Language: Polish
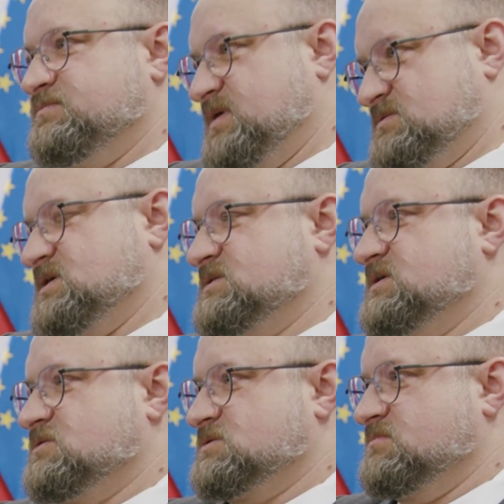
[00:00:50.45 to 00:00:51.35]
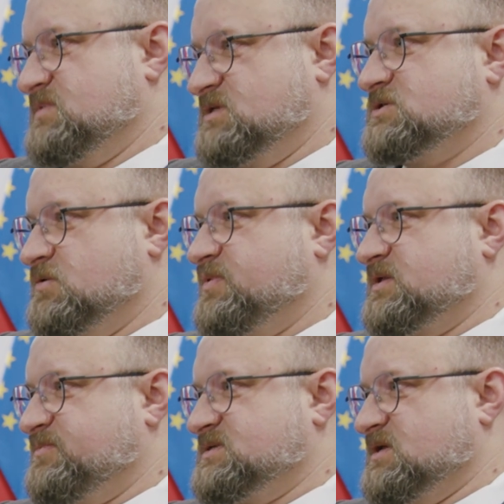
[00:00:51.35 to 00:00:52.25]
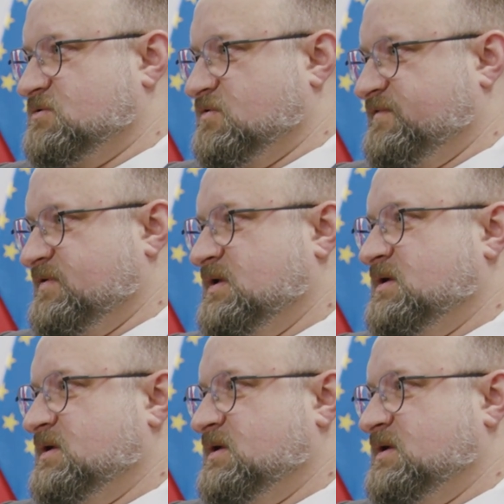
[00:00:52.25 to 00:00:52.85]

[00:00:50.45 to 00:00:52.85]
Pierwsza z nich to są mniejsze dopłaty pacjentów,